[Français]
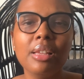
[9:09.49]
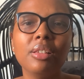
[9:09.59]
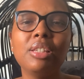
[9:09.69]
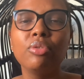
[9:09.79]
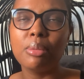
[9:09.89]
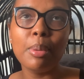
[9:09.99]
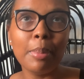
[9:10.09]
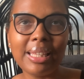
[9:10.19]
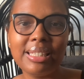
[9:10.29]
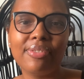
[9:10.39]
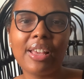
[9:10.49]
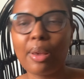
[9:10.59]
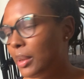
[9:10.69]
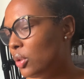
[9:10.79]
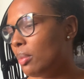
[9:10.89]
Si vous aimez By the
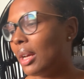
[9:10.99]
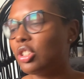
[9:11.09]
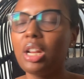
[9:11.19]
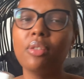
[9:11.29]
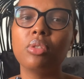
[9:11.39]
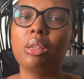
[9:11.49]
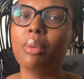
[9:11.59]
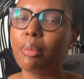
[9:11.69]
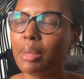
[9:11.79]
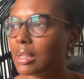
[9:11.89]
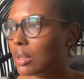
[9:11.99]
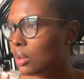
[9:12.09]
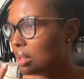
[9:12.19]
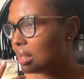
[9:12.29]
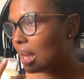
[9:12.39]
Fireplace de Margiela, vous aimerez bien
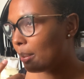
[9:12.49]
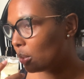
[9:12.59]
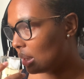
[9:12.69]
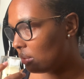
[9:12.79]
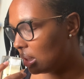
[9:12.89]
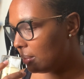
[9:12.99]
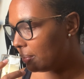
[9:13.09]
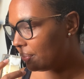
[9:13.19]
celui-ci, à mon avis.